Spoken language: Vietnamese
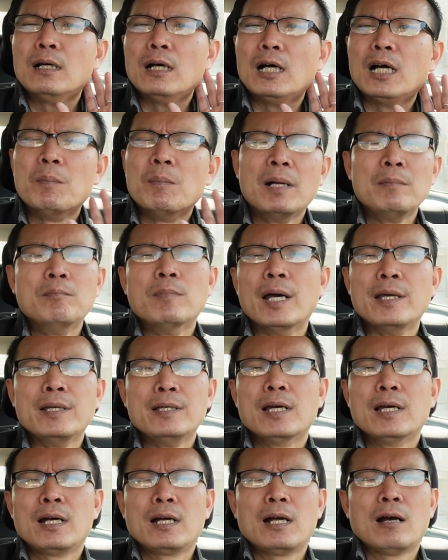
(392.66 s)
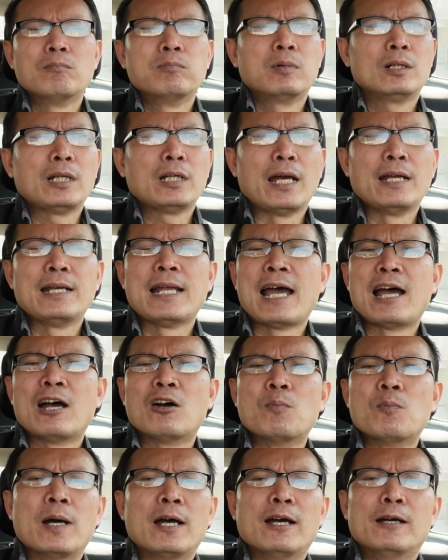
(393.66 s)
ở bên mỹ không có thể
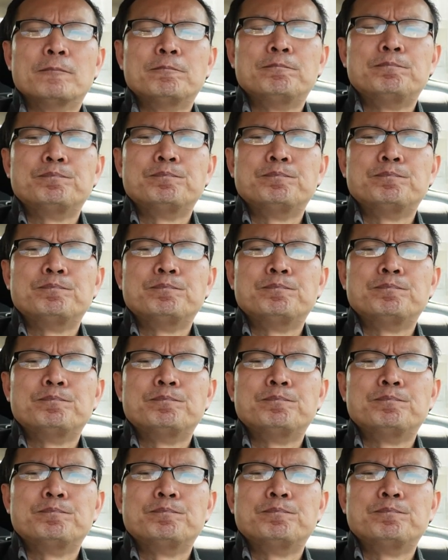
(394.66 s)
nào mà